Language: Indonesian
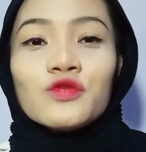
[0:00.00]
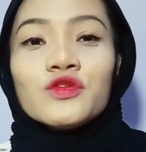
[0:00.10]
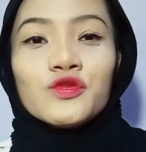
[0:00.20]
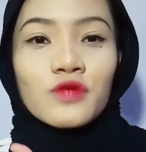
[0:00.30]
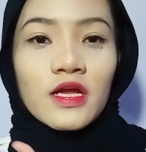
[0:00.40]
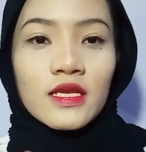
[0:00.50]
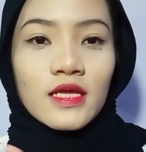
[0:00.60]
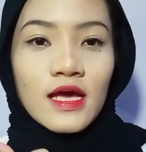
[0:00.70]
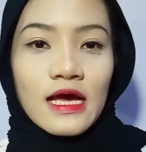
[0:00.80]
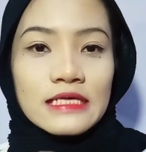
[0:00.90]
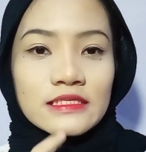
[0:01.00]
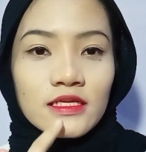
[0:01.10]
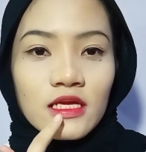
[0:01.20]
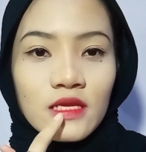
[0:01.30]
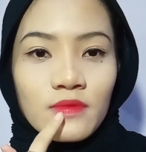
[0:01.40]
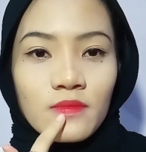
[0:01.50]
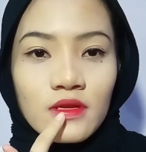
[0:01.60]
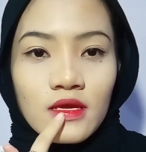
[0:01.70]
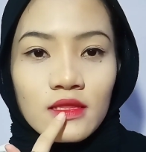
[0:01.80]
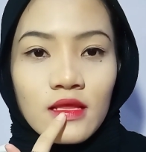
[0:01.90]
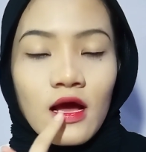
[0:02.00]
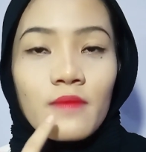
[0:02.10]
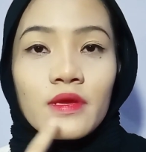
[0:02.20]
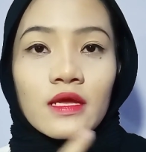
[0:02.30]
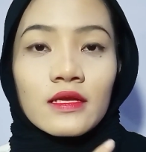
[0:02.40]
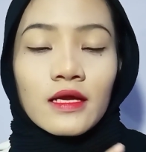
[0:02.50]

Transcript: terus juga dia hasilnya di bibir kita nggak bikin